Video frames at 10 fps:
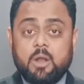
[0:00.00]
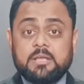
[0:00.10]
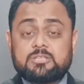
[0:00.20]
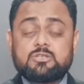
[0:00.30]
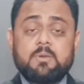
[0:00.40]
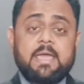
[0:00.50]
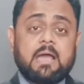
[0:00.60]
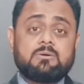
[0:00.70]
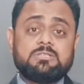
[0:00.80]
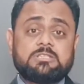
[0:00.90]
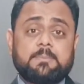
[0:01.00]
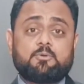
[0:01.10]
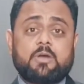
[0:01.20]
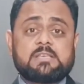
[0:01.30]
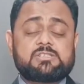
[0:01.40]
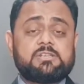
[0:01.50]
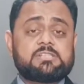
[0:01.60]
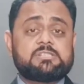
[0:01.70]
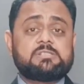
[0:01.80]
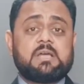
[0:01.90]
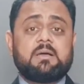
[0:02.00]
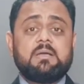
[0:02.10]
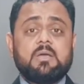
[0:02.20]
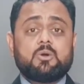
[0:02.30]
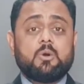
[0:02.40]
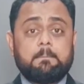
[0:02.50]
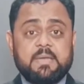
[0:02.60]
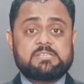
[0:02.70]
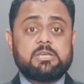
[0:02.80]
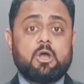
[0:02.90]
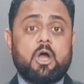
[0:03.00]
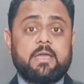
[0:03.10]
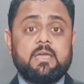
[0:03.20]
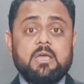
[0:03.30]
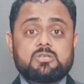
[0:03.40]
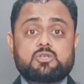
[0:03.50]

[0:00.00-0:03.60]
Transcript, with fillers: অনেক সময় এখন যেটা প্রোকাস্টিনেশনটা খুব বেশি হয়